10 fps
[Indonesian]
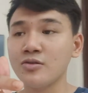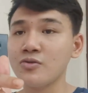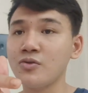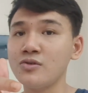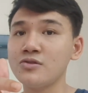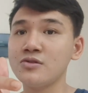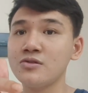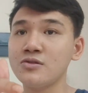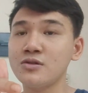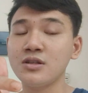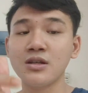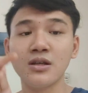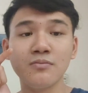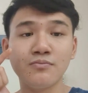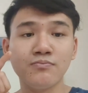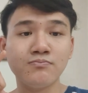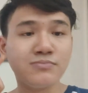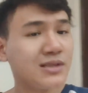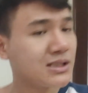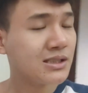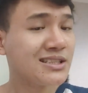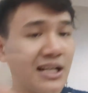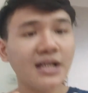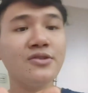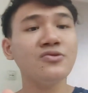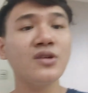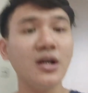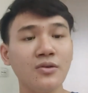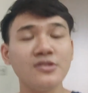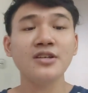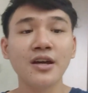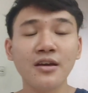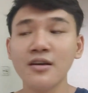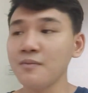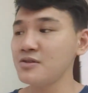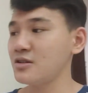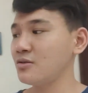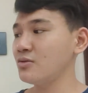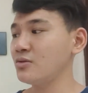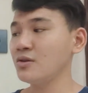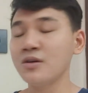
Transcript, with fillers: Terus di uh, nyalain juga loncengnya habis itu